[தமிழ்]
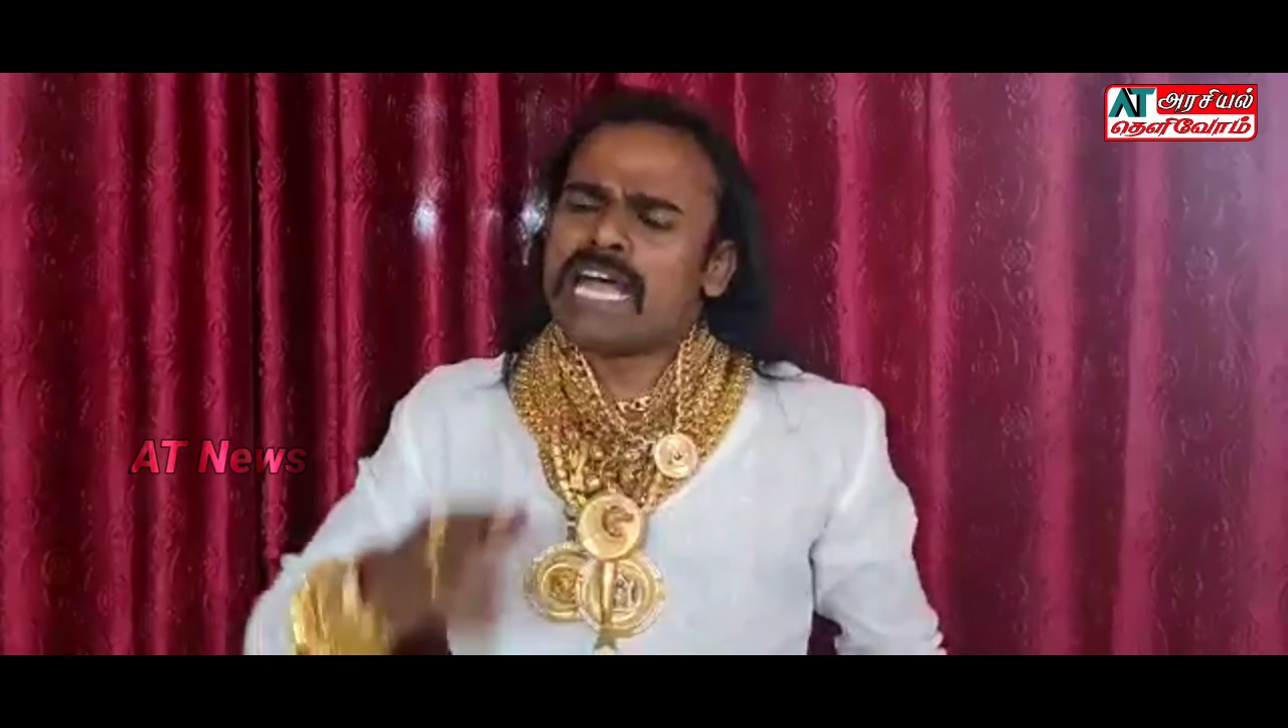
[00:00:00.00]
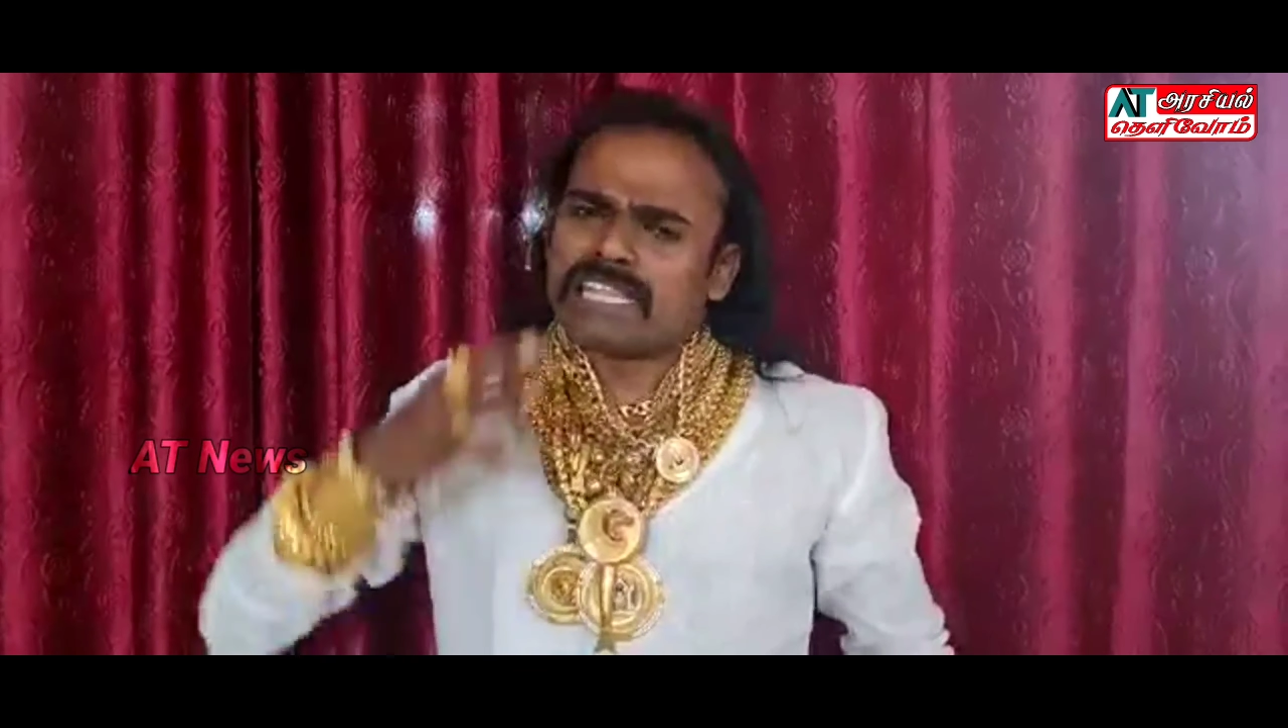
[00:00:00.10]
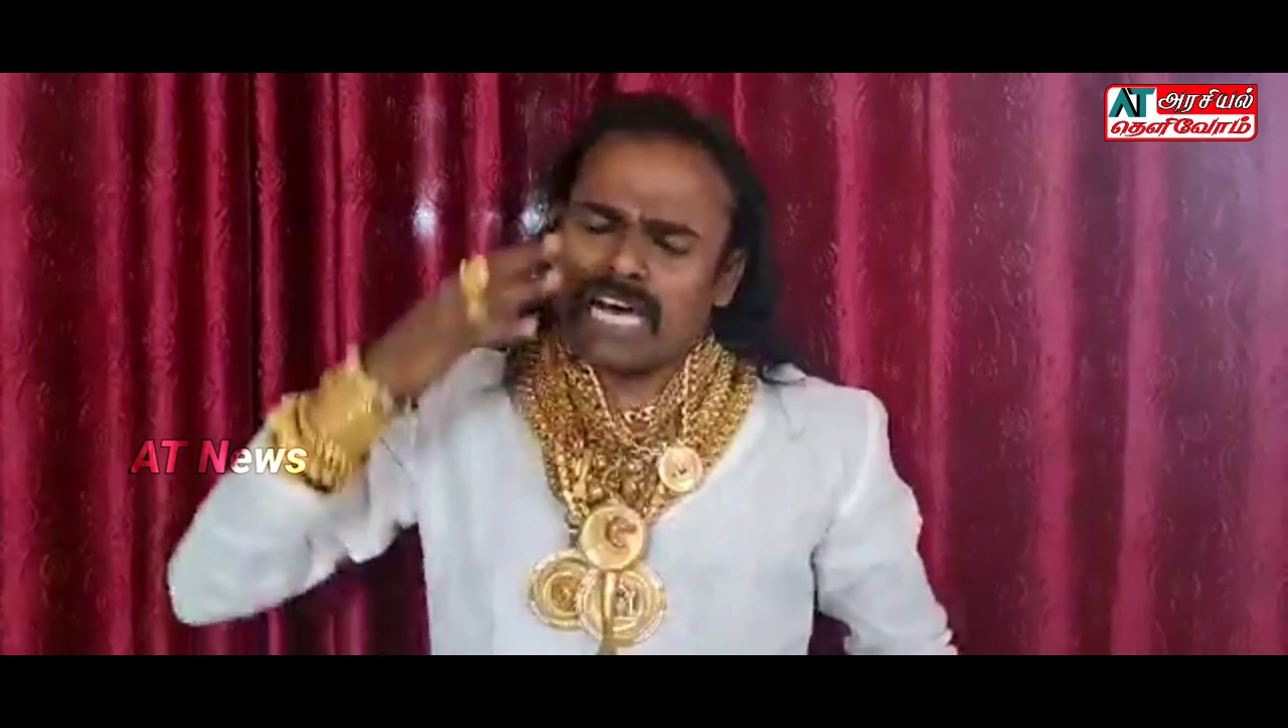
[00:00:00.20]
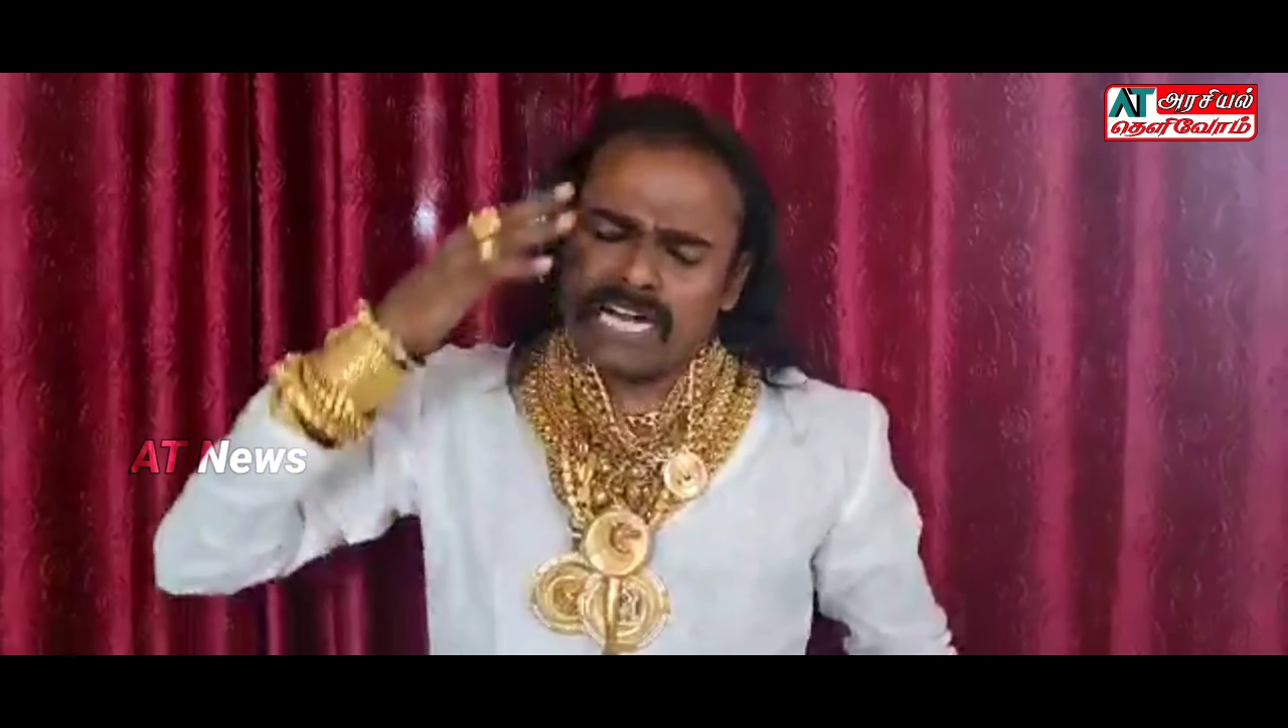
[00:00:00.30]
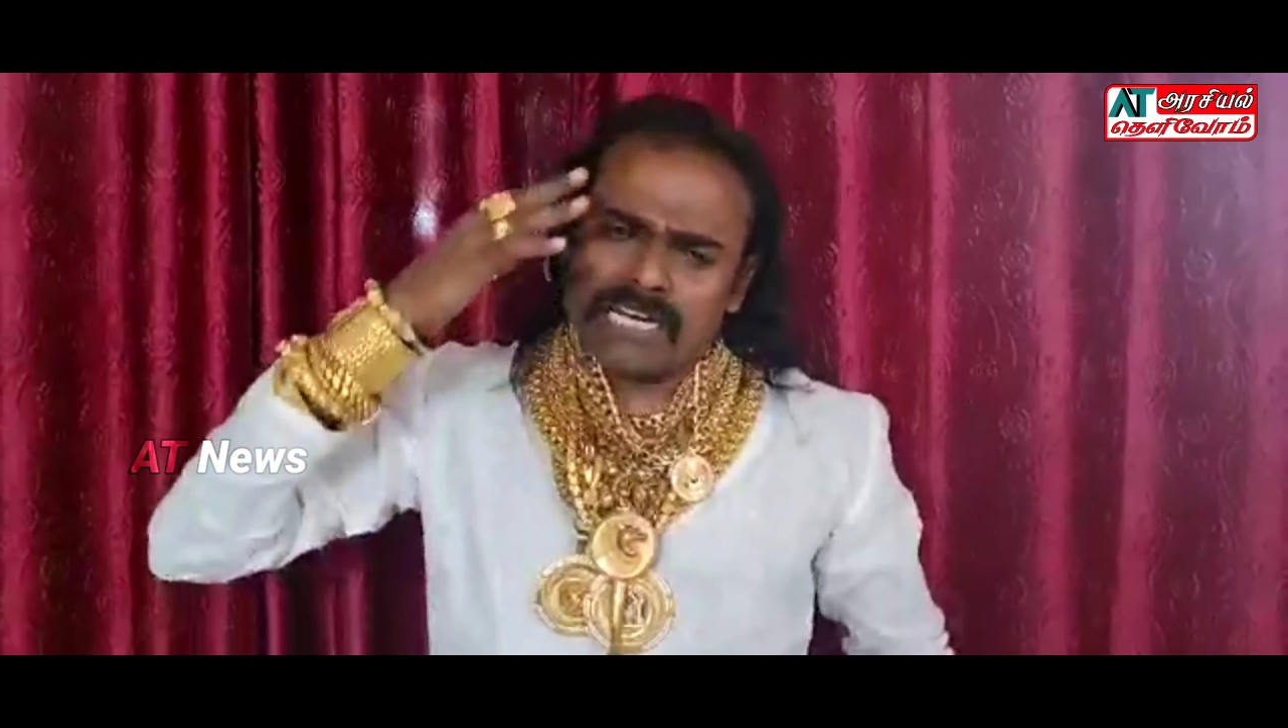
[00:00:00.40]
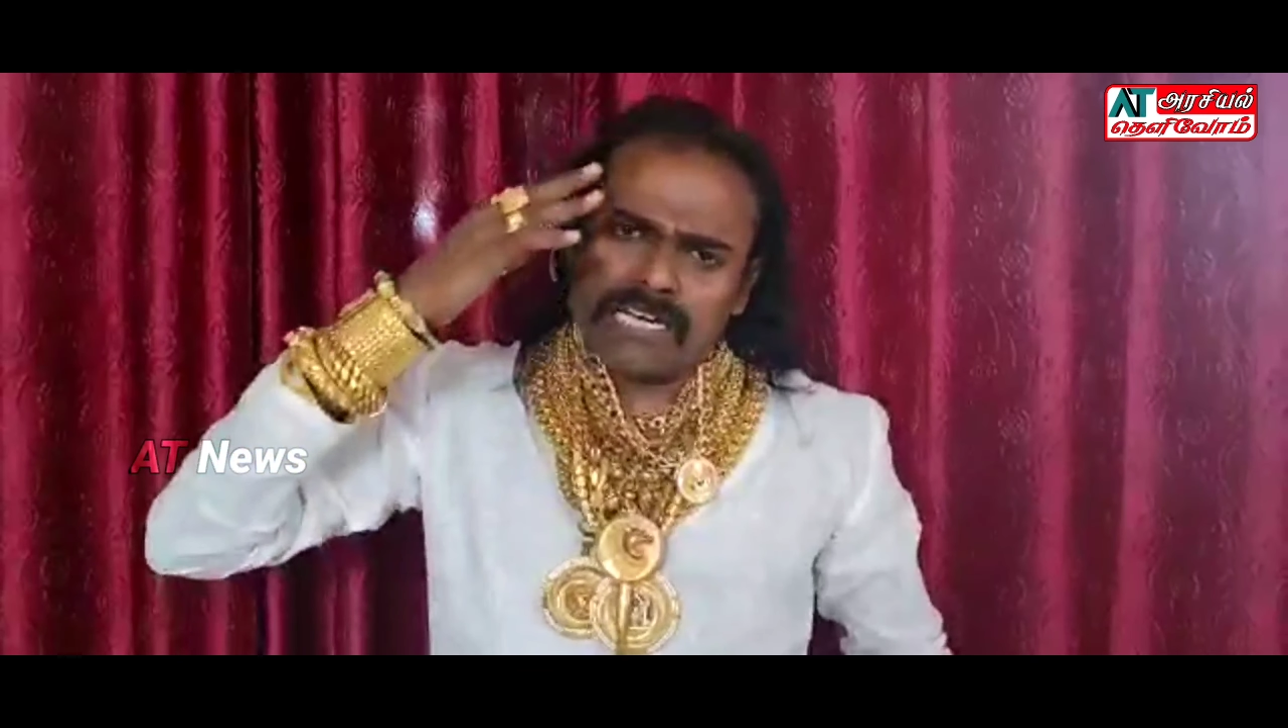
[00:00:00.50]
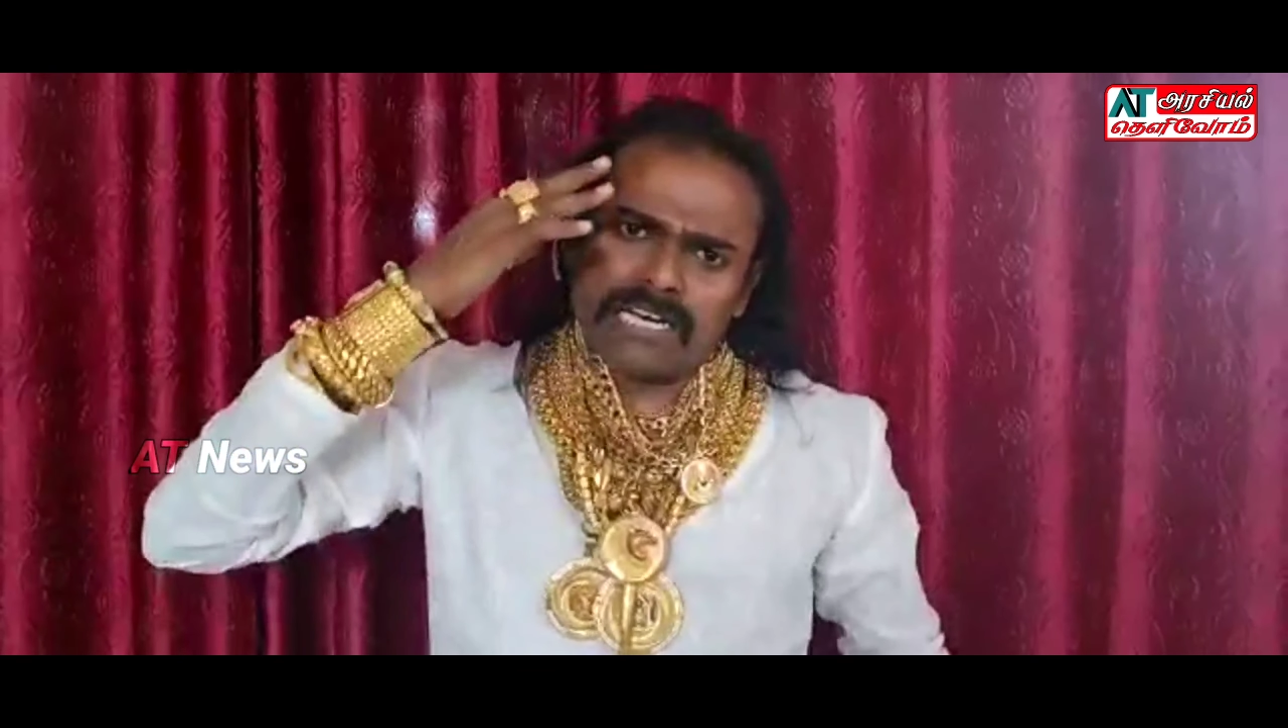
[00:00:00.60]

தான்